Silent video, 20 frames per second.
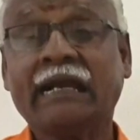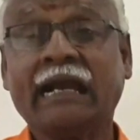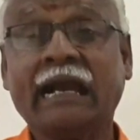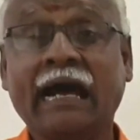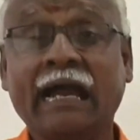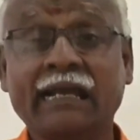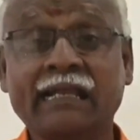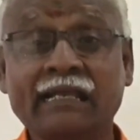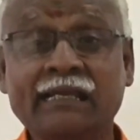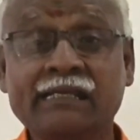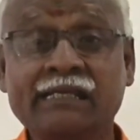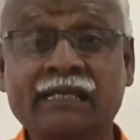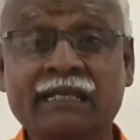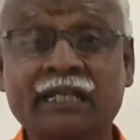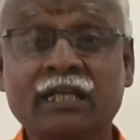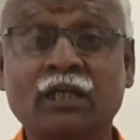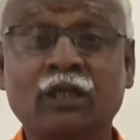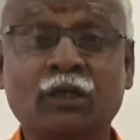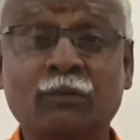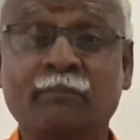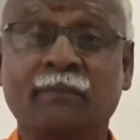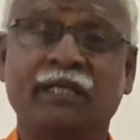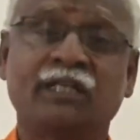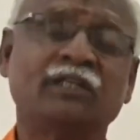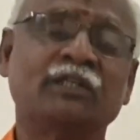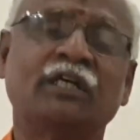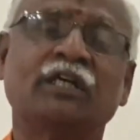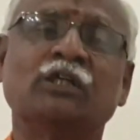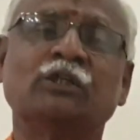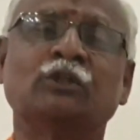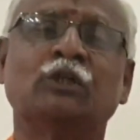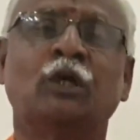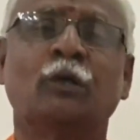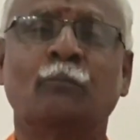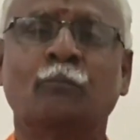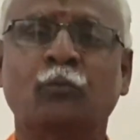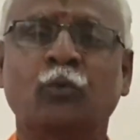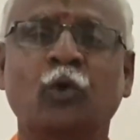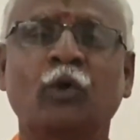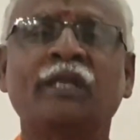கடலில் இருக்கும் மீன்களுக்கோ
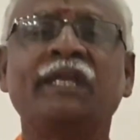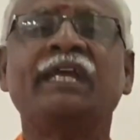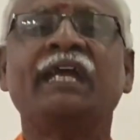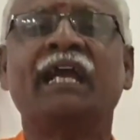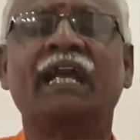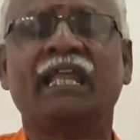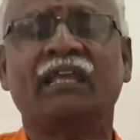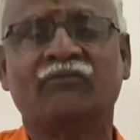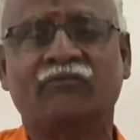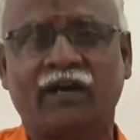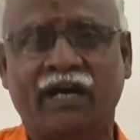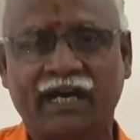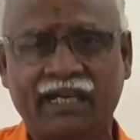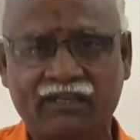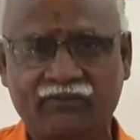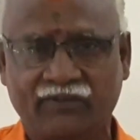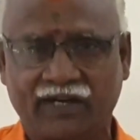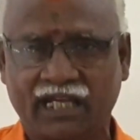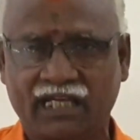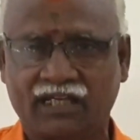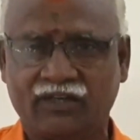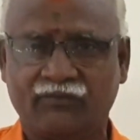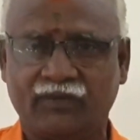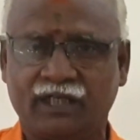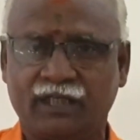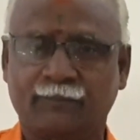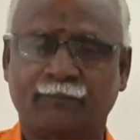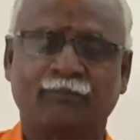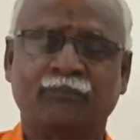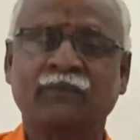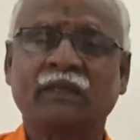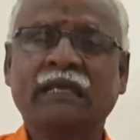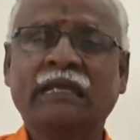பொறிகளை வாரி வழங்க வேண்டும்